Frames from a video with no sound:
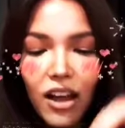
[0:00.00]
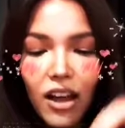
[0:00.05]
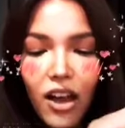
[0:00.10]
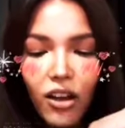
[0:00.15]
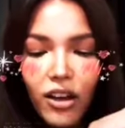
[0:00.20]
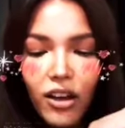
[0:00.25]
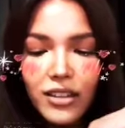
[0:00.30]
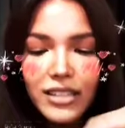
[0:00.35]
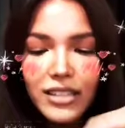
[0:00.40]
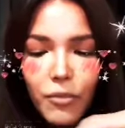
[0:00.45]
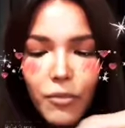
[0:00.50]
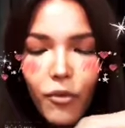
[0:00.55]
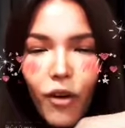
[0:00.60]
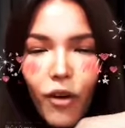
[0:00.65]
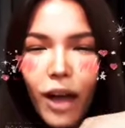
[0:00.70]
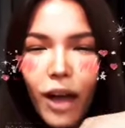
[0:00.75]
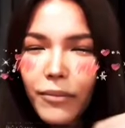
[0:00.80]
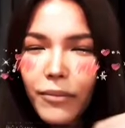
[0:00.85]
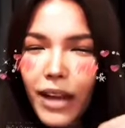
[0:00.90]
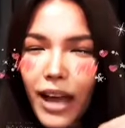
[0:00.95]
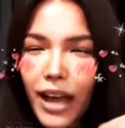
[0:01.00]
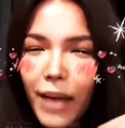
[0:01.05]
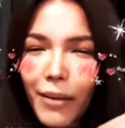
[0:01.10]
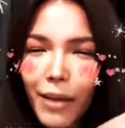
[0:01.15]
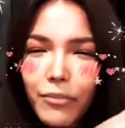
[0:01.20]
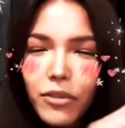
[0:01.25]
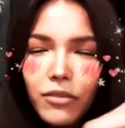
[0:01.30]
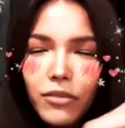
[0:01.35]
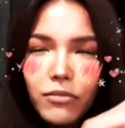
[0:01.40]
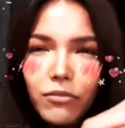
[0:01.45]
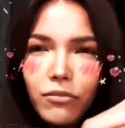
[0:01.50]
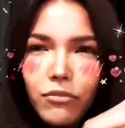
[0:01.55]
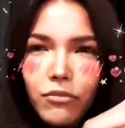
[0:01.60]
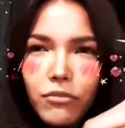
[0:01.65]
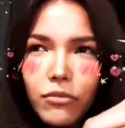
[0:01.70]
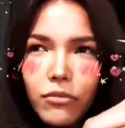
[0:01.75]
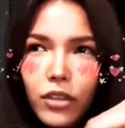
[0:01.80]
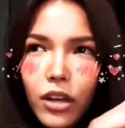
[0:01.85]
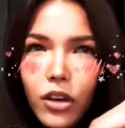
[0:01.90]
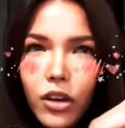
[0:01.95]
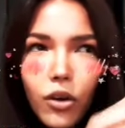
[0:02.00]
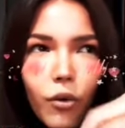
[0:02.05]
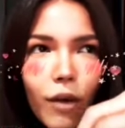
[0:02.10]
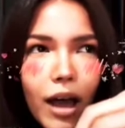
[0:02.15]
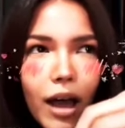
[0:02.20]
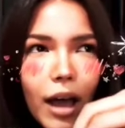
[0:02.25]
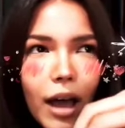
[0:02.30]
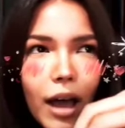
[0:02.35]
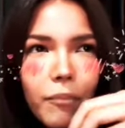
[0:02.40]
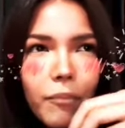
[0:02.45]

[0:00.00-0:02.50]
จำความได้แบบเยอะกว่าแบบมี